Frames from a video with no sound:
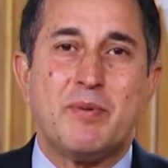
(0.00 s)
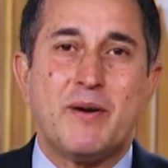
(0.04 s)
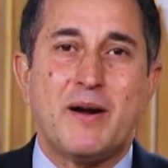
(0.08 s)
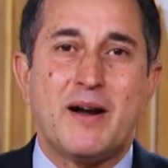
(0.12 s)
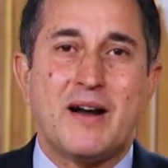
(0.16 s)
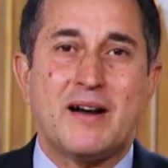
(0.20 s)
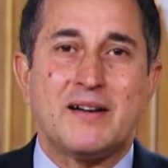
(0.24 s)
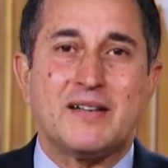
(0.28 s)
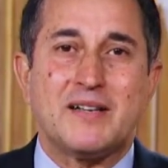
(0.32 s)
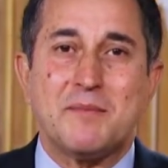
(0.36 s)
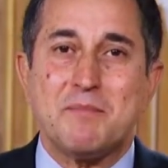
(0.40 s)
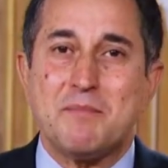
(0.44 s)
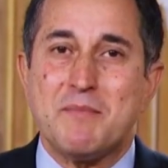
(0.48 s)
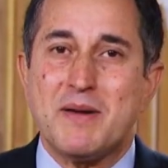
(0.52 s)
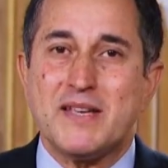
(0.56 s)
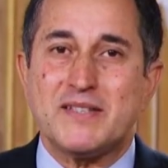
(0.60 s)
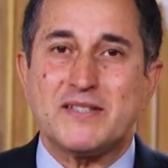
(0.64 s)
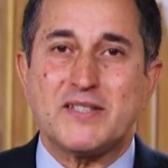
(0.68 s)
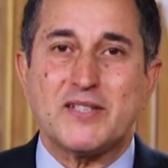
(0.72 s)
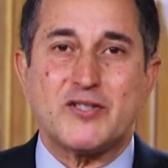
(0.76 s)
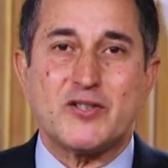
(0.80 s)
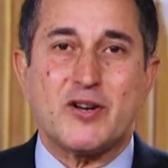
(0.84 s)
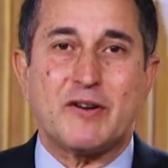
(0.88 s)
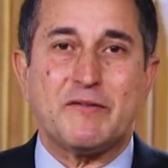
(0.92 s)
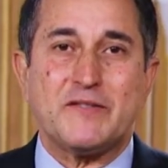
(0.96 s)
E lui
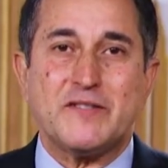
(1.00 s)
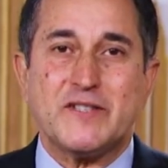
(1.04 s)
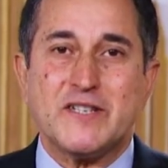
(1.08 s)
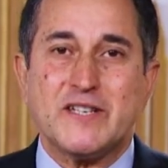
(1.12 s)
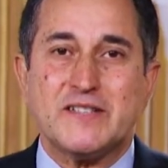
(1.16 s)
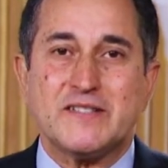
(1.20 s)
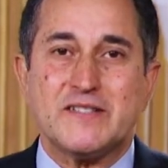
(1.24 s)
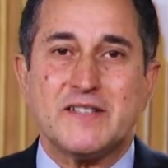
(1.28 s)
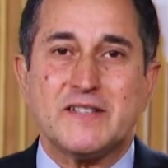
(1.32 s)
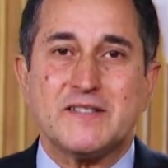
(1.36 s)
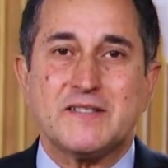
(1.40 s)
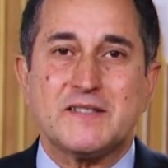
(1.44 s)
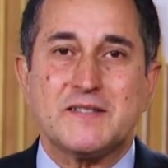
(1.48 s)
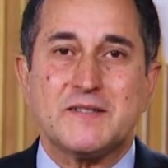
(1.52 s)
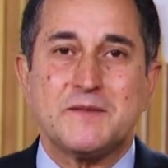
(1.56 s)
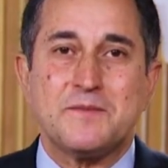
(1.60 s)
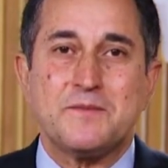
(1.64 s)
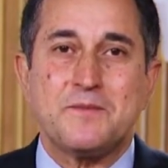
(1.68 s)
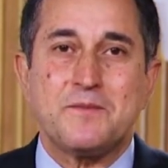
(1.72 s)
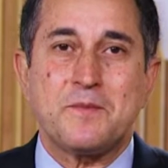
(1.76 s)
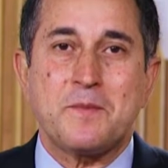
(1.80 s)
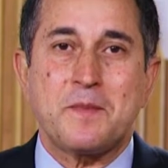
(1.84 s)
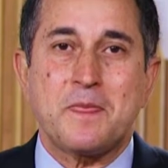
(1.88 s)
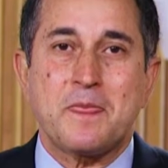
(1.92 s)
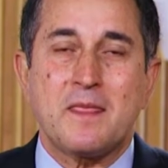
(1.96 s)
presentò un
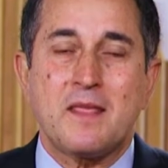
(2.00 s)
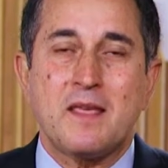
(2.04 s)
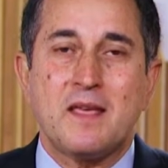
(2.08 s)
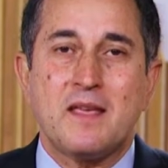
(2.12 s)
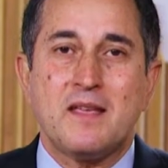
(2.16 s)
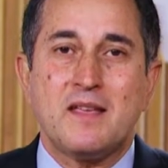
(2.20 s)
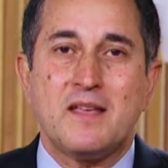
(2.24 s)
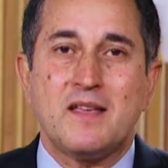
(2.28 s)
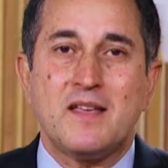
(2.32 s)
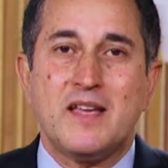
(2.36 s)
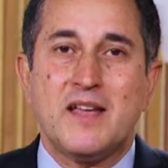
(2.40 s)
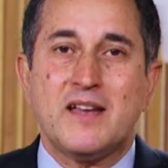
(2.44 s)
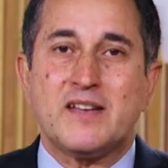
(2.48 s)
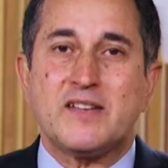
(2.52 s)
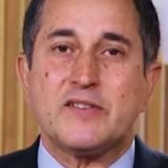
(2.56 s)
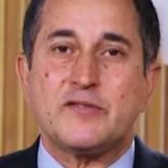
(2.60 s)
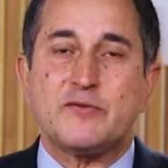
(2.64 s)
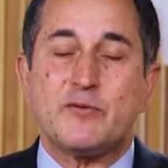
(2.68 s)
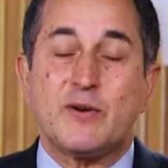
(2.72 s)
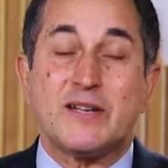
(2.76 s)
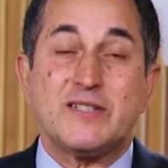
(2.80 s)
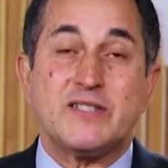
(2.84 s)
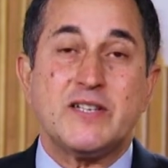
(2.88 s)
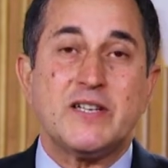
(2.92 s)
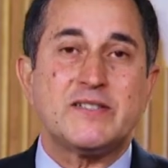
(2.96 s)
sermone e quei
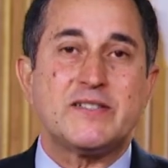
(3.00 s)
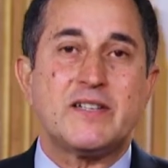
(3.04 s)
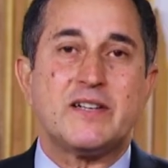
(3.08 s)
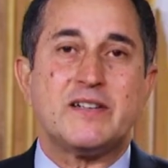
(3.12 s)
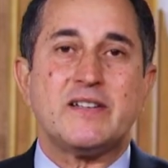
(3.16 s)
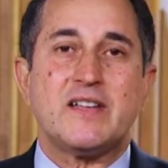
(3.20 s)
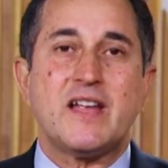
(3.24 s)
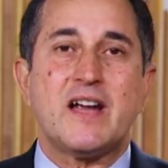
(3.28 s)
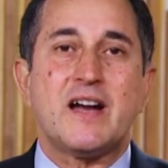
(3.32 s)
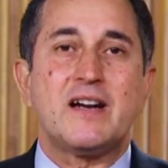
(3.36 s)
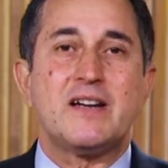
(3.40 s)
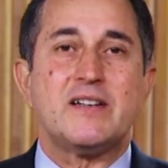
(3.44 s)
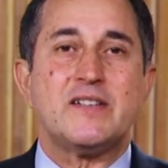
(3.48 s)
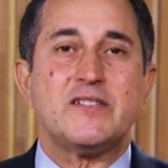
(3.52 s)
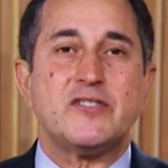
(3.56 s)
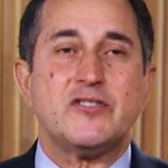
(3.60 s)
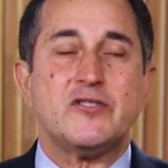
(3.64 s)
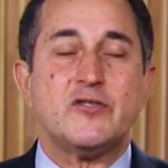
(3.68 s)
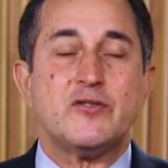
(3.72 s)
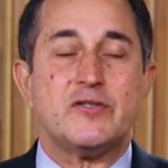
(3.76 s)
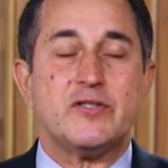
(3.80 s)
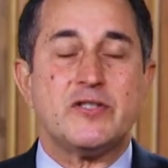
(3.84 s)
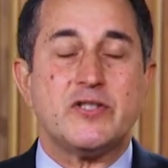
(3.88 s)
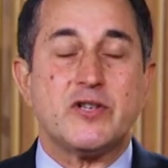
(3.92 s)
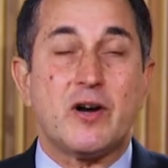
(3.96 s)
discepoli non
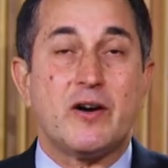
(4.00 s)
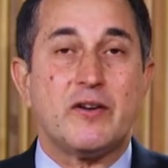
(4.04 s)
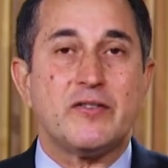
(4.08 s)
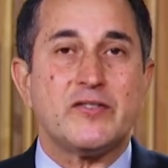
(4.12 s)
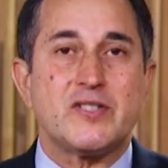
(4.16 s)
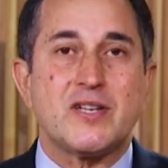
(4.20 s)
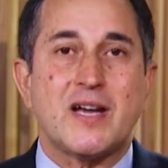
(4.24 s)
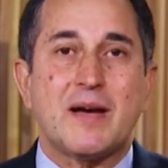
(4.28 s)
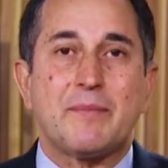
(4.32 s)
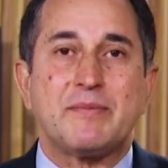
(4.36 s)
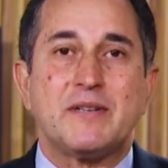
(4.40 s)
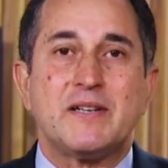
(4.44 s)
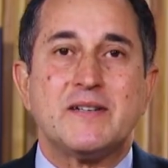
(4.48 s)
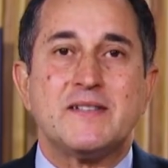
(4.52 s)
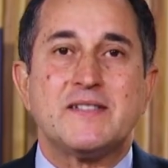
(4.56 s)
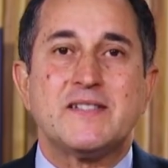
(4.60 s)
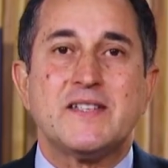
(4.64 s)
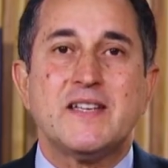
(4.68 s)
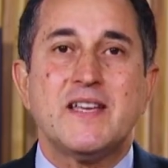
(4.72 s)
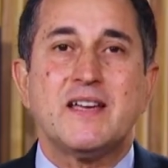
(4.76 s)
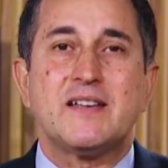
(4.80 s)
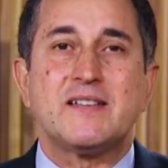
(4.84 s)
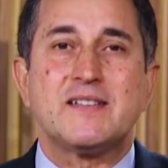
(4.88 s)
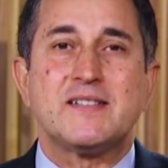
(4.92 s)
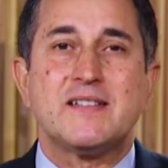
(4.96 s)
potevano
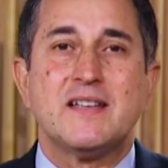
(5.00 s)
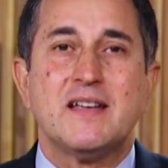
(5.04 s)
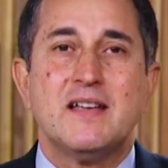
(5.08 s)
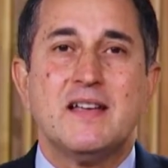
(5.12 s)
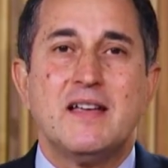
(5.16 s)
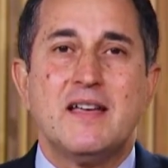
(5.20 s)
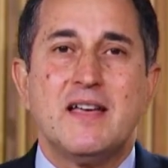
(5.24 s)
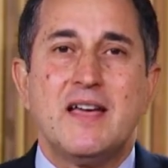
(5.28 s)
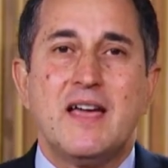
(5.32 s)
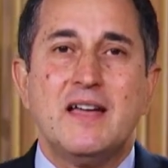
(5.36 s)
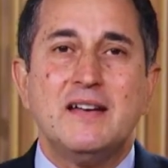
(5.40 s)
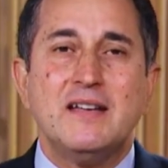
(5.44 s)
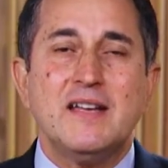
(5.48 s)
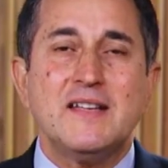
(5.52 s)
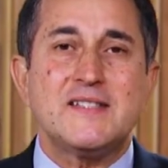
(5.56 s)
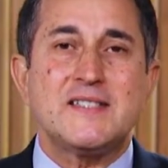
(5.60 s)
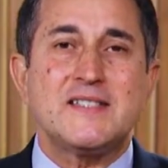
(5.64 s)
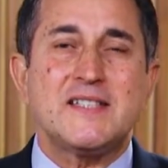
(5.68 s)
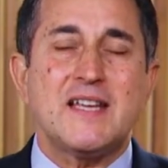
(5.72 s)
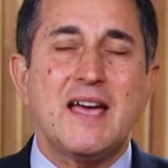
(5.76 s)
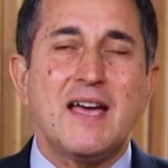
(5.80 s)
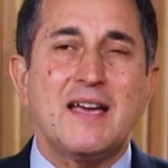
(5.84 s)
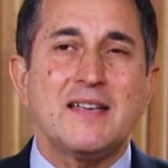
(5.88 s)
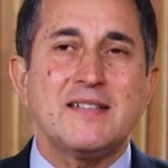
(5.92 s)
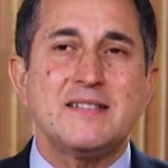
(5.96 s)
comprendere il messaggio di
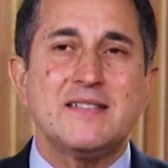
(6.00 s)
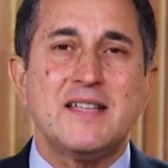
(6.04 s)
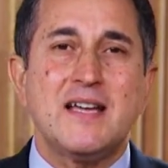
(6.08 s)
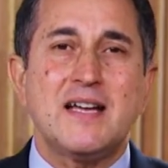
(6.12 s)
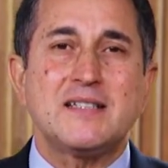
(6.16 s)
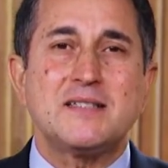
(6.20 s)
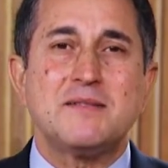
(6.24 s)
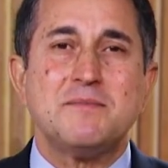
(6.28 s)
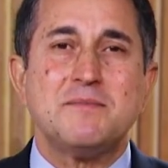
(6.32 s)
Gesù.